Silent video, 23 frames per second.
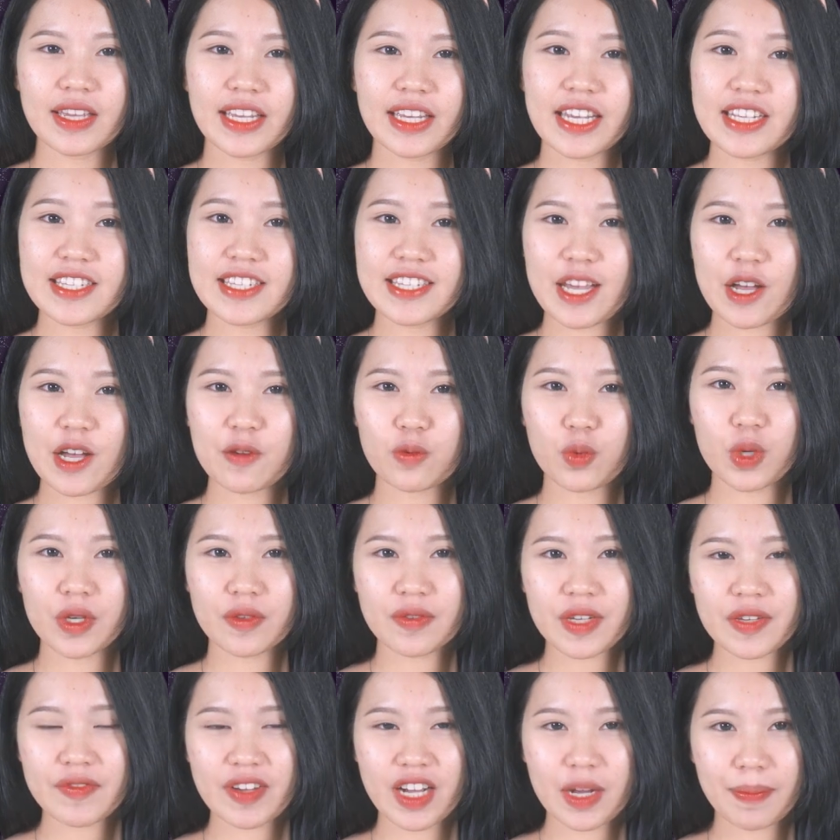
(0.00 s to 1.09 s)
Kính chào quý
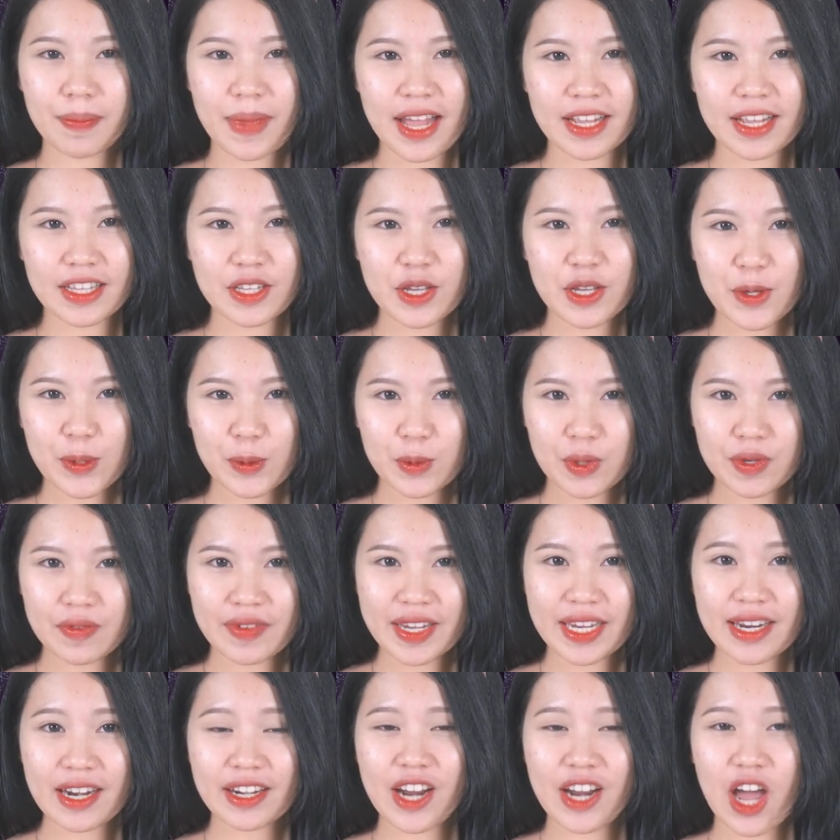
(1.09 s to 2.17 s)
vị và các bạn. Quý
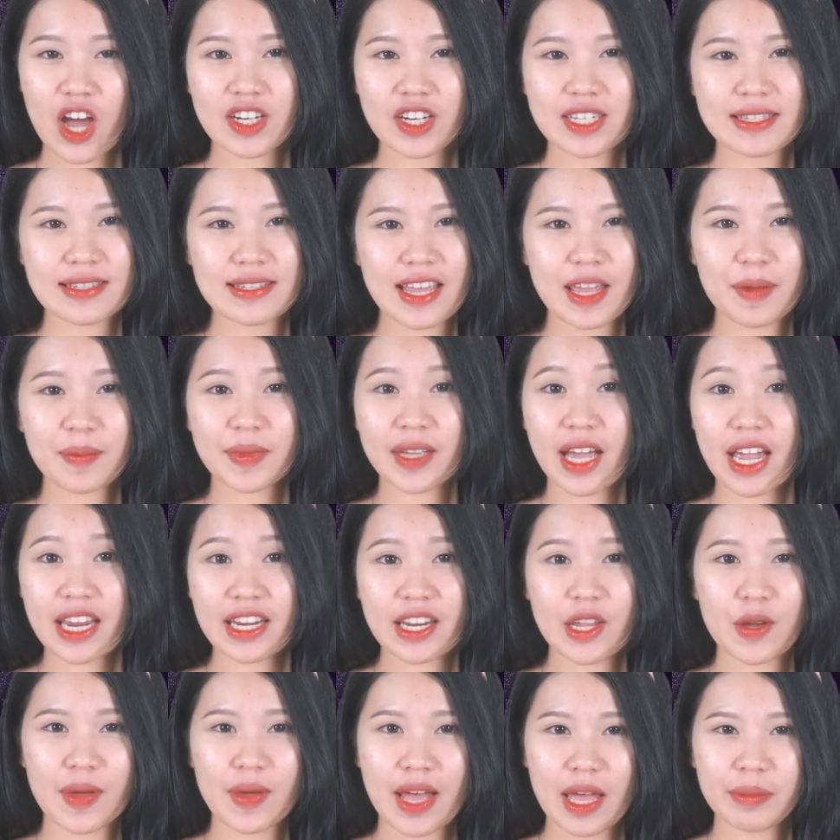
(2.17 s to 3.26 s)
vị đang đón xem
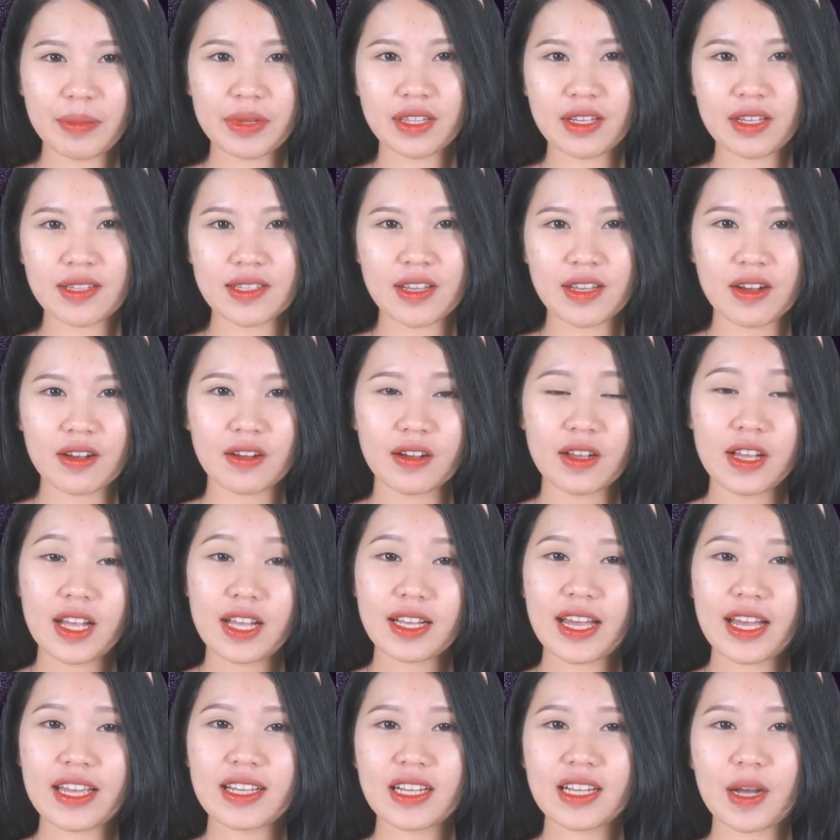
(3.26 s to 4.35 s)
KNEWS 24 giờ,
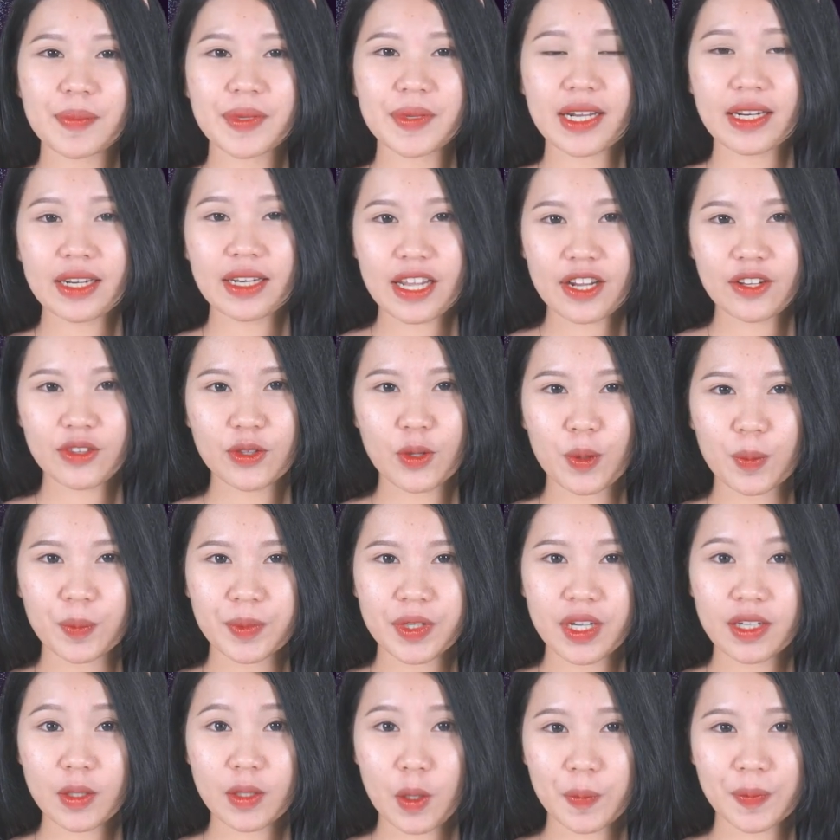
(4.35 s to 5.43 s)
kênh cập nhật liên tục
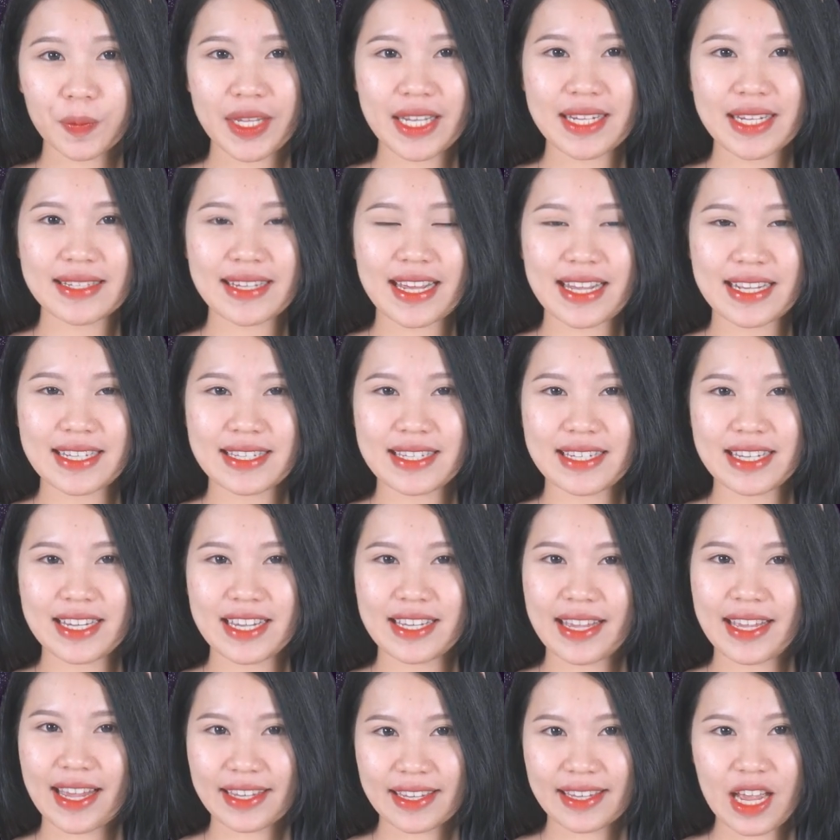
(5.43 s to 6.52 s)
những thông tin giải trí
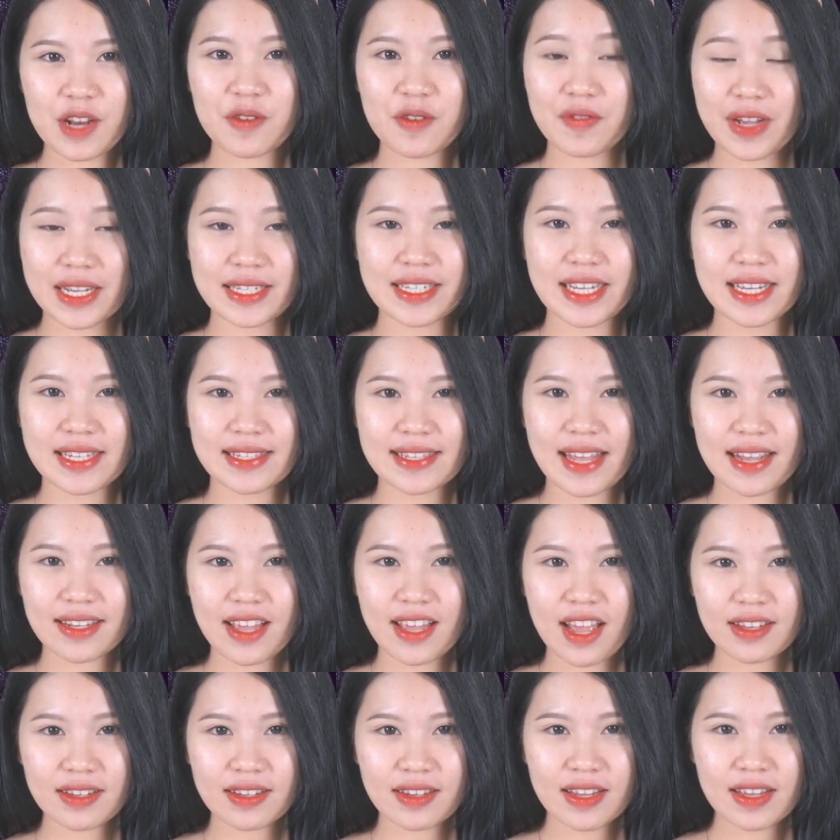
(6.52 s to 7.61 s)
nhanh nhất và chính xác
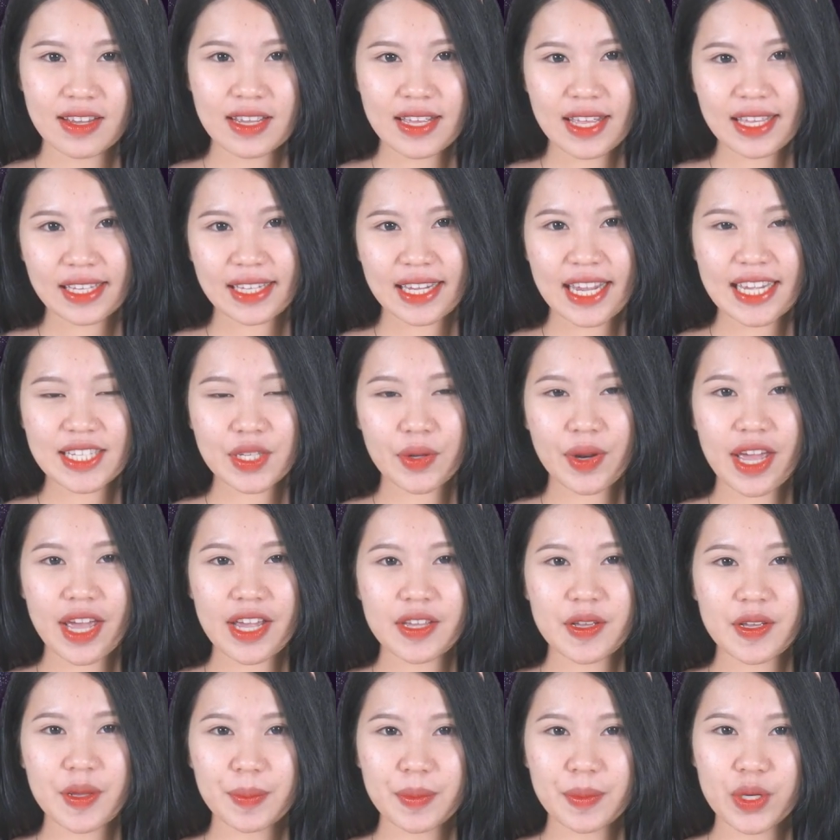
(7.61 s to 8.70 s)
nhất. Ngay sau
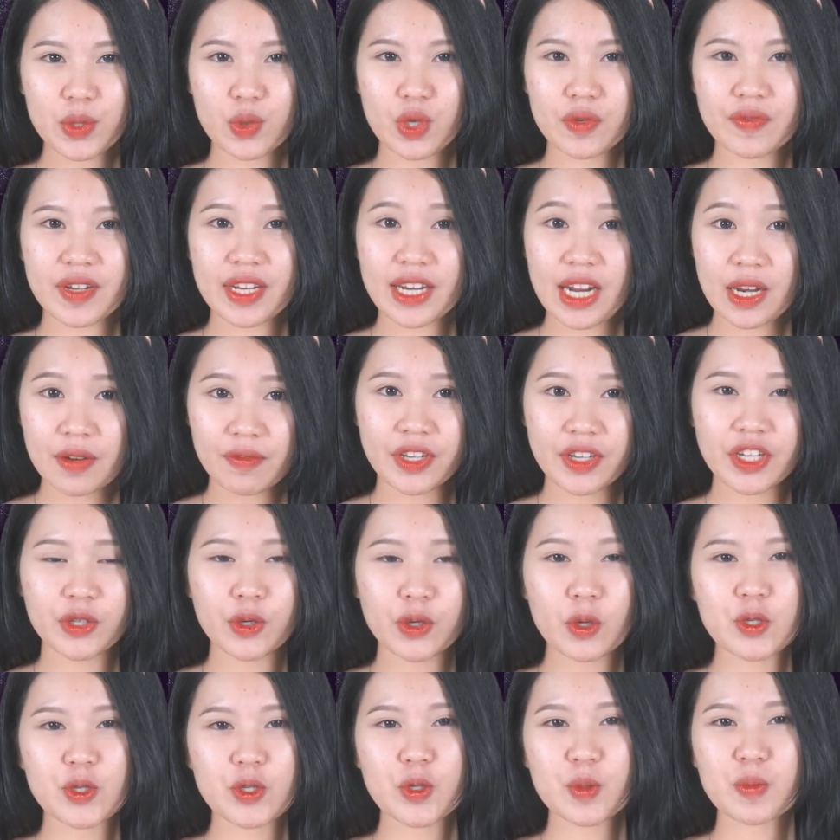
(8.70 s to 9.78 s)
đây, mời quý vị đến với những
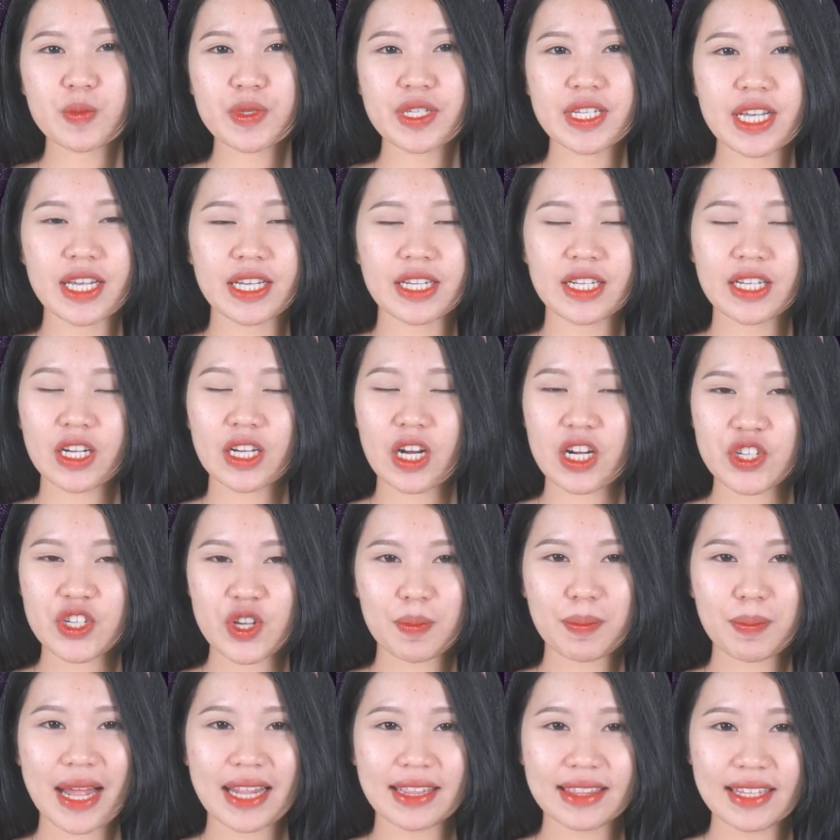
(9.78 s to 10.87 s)
nội dung chính có
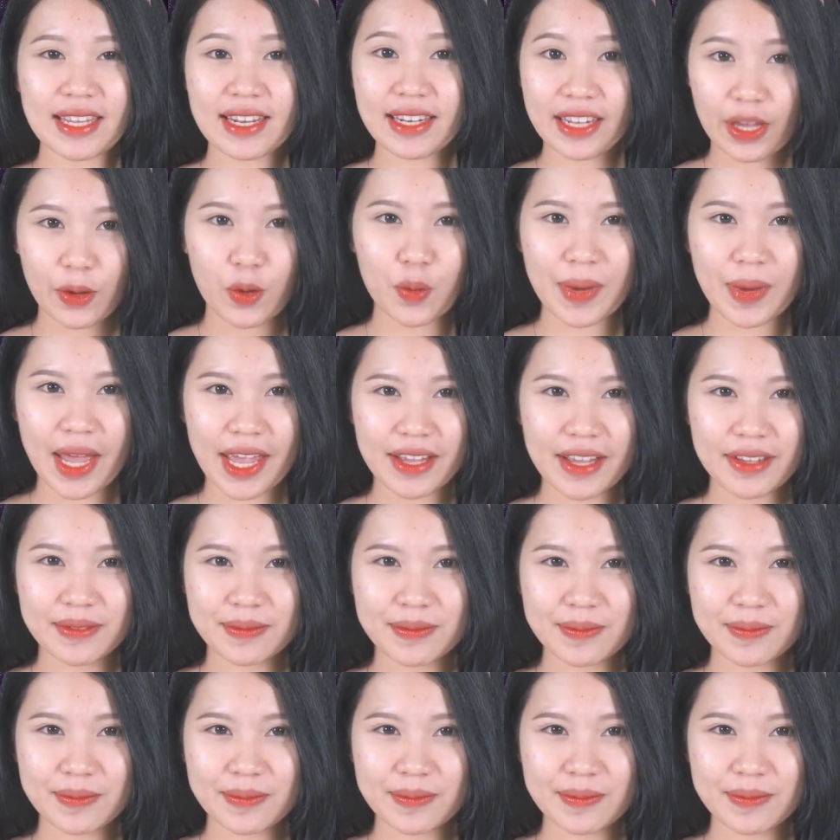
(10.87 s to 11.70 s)
trong bản tin ngày hôm nay.